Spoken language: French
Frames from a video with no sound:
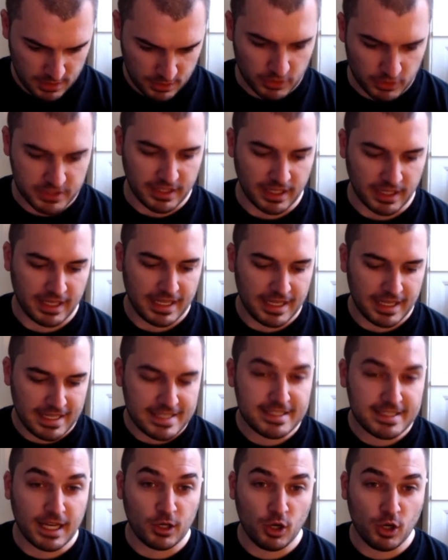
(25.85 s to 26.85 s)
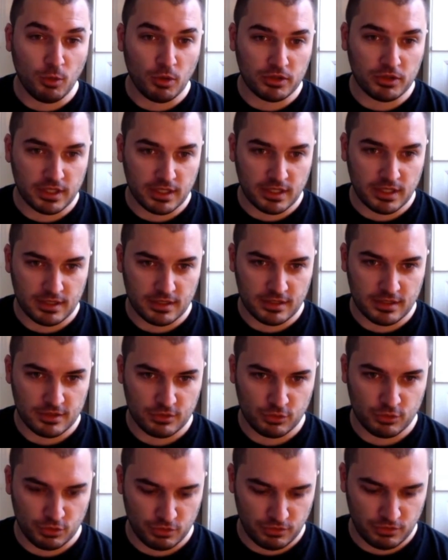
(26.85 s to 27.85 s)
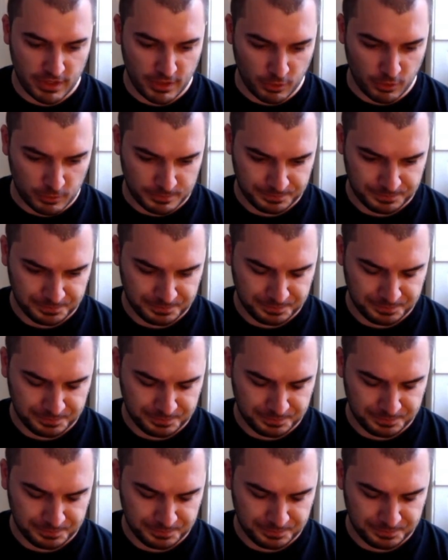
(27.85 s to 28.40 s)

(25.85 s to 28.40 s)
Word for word: non ça, c'est un commentaire sous une vidéo.